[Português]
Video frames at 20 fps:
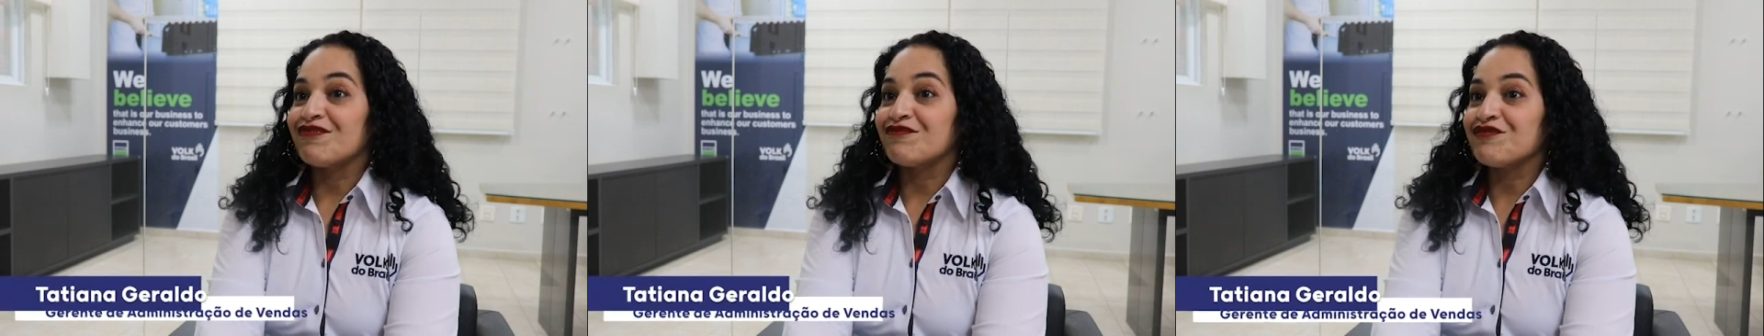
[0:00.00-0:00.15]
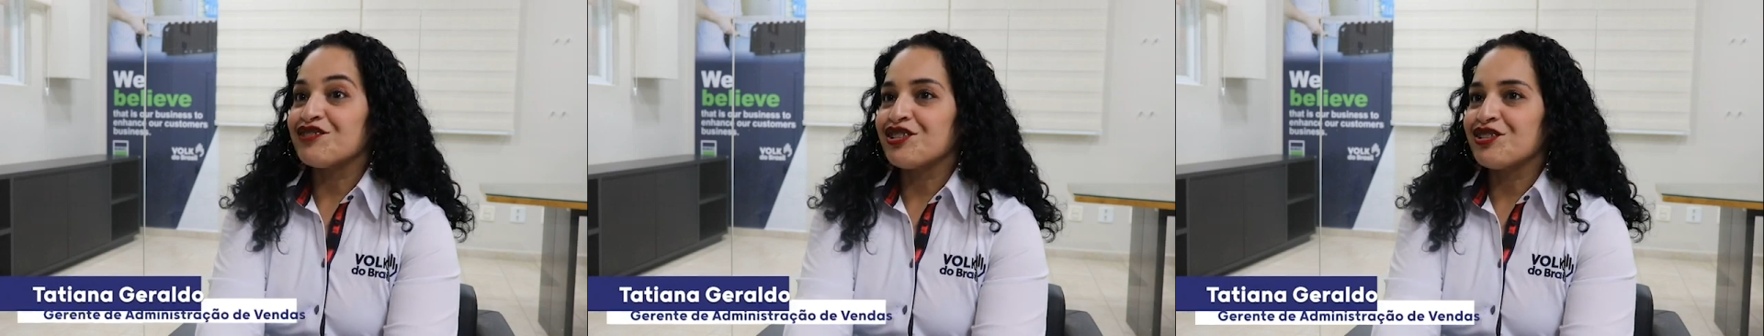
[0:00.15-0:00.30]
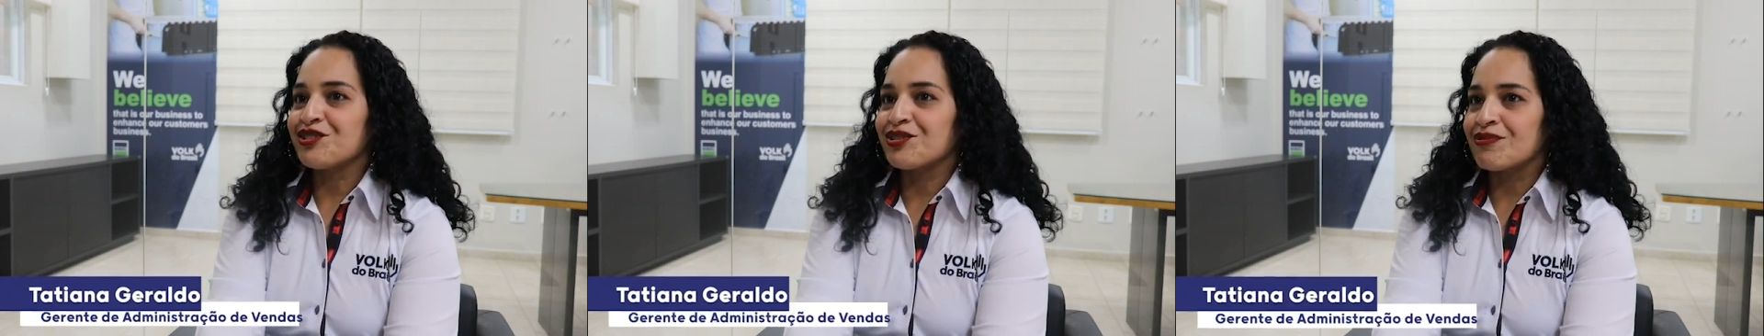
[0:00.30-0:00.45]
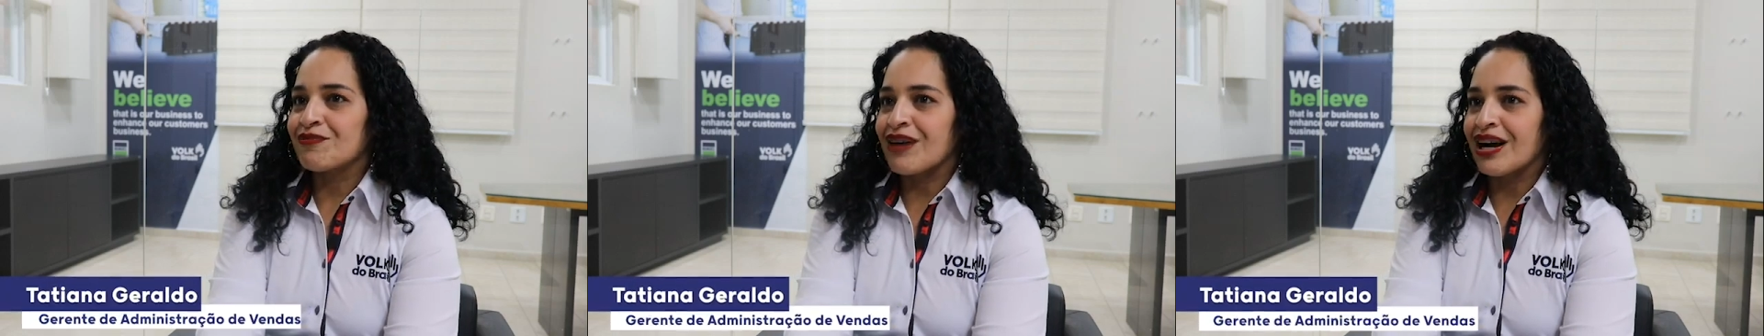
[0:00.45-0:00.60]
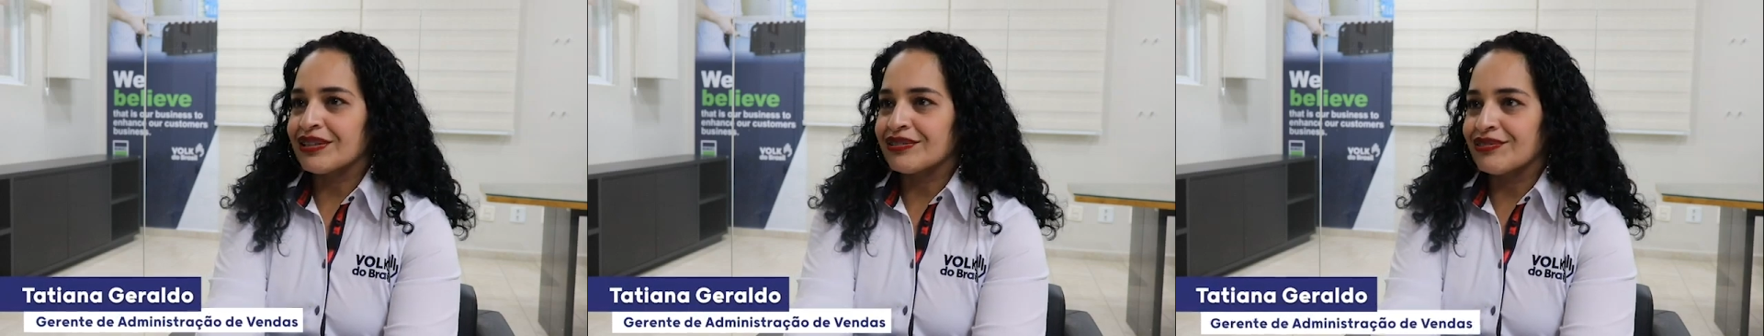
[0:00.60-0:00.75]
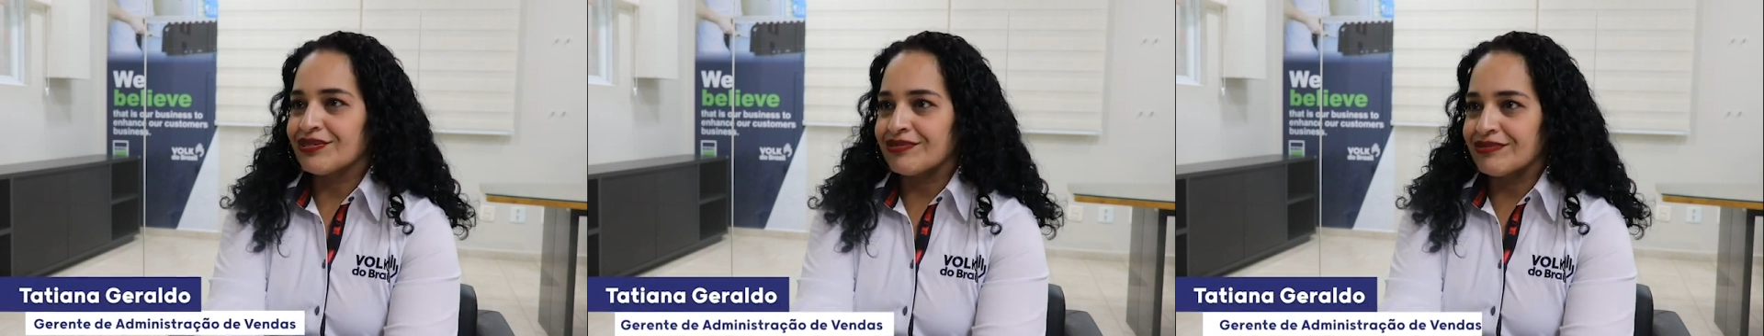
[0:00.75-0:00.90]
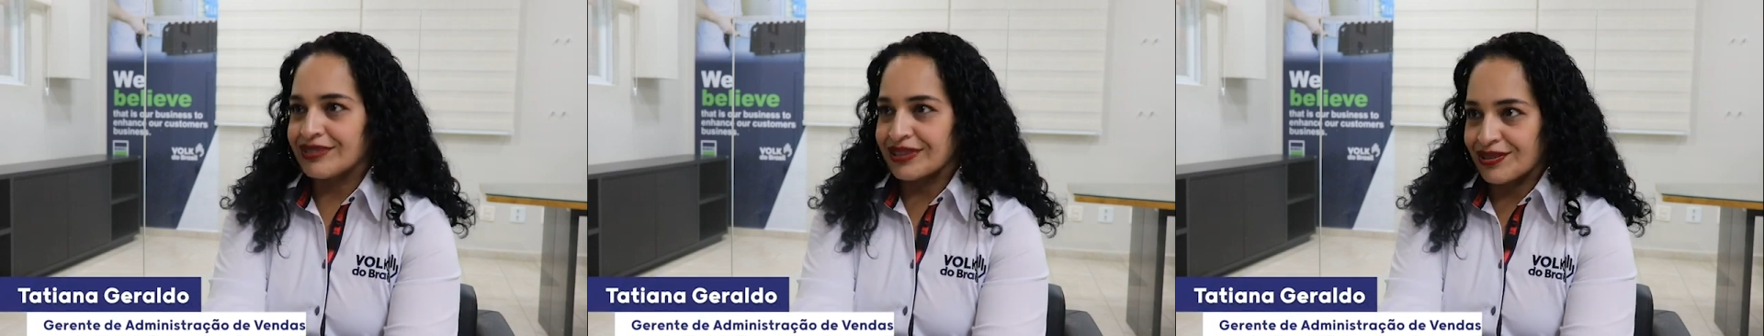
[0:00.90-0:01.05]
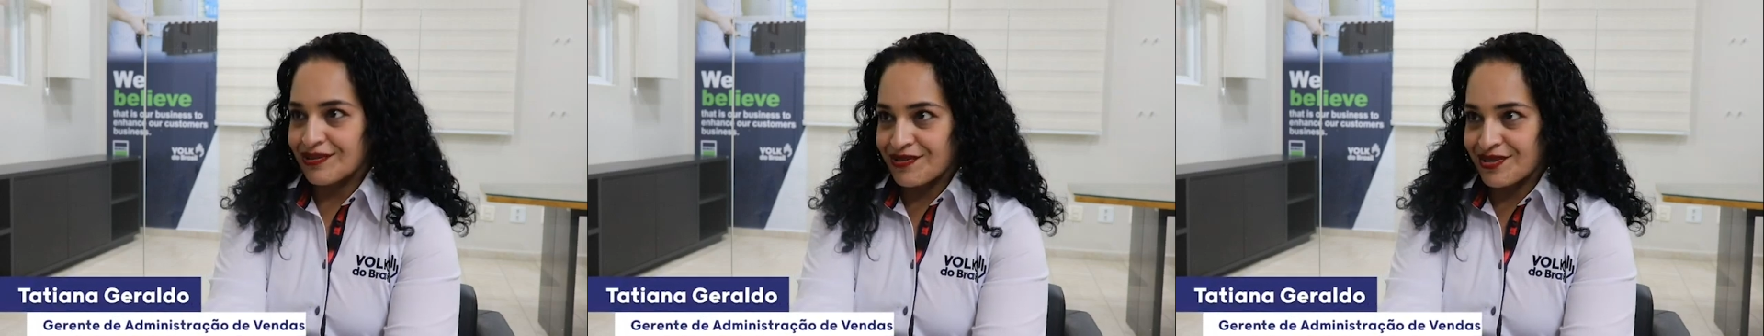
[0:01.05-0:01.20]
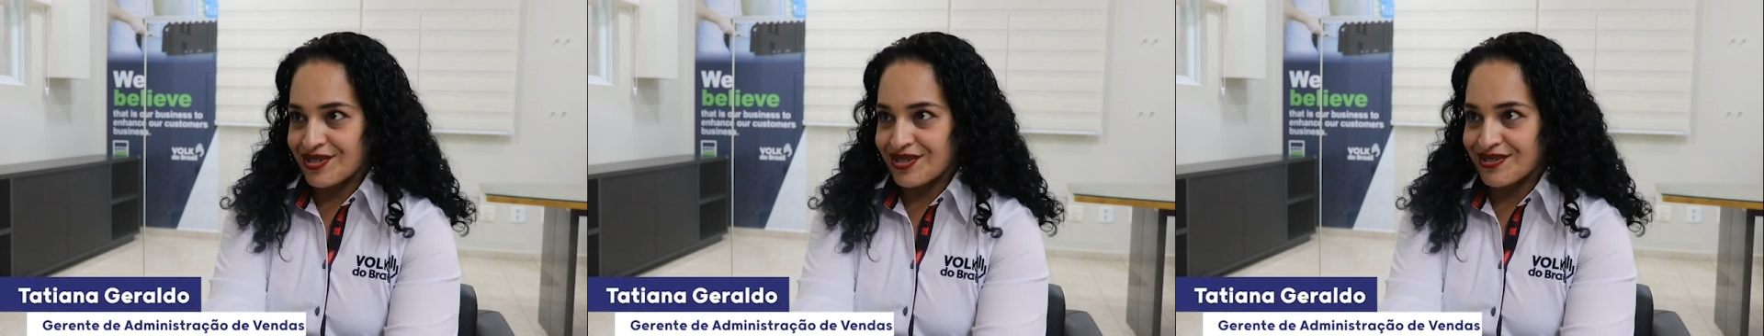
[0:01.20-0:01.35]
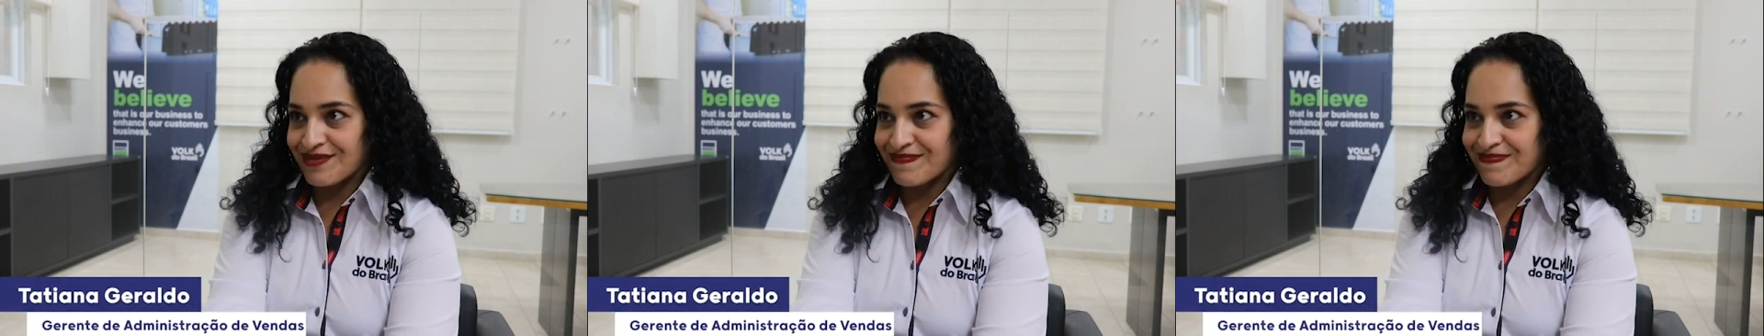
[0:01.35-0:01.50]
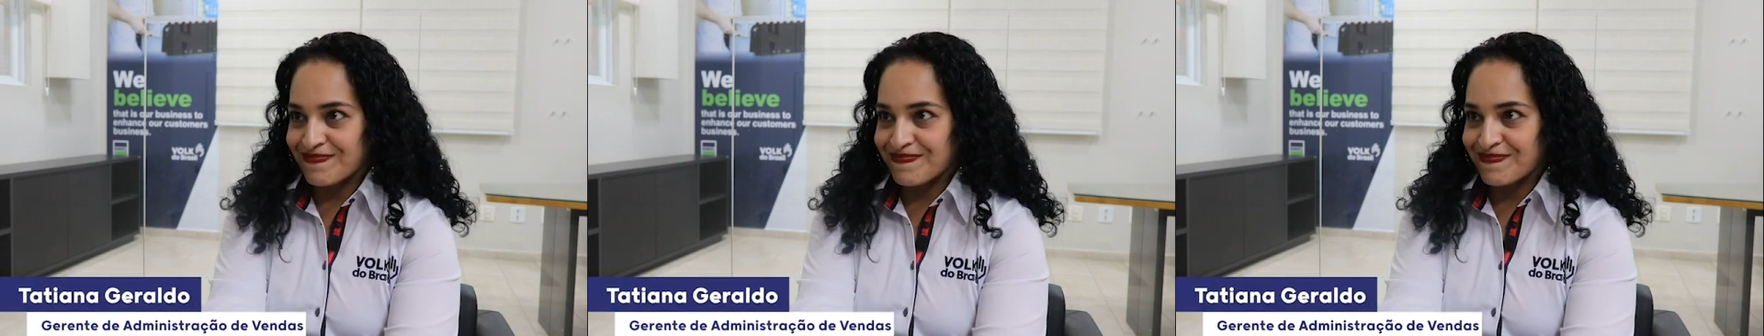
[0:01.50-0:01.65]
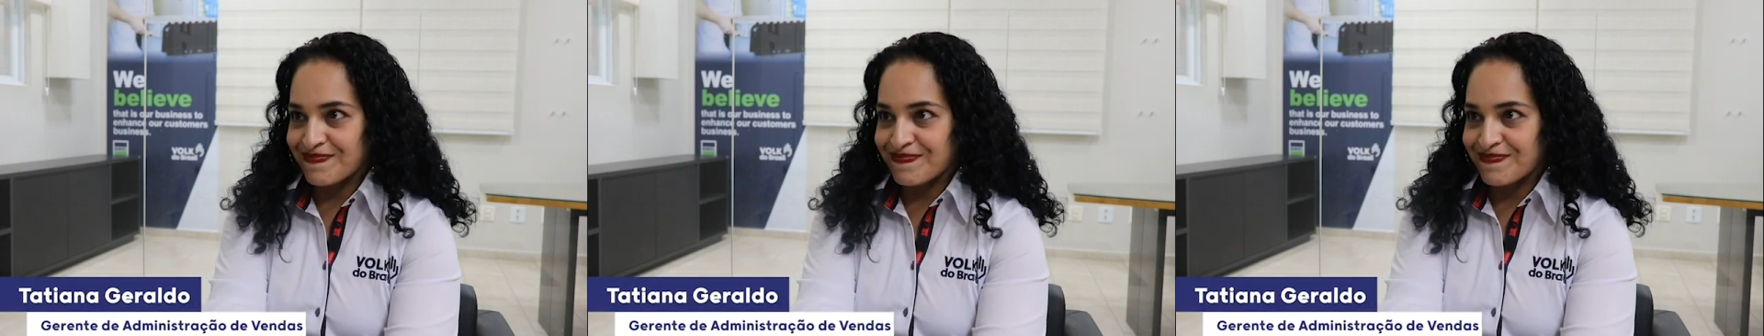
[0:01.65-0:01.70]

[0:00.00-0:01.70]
24 anos.